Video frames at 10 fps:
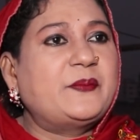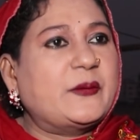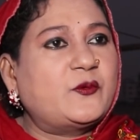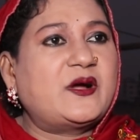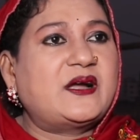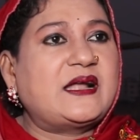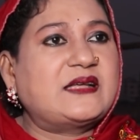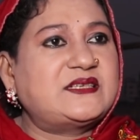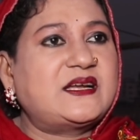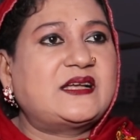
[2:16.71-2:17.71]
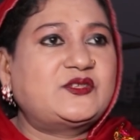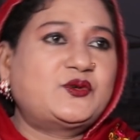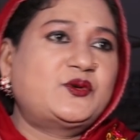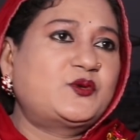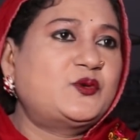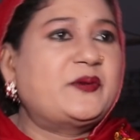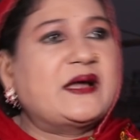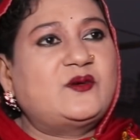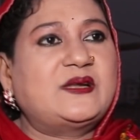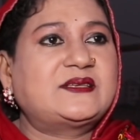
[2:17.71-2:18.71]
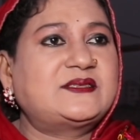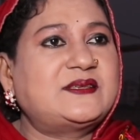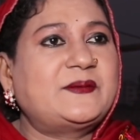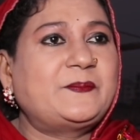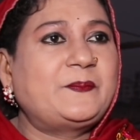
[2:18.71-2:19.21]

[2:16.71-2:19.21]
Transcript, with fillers: ব্যবহার আচার আচরণ খুব ভালো লাগছে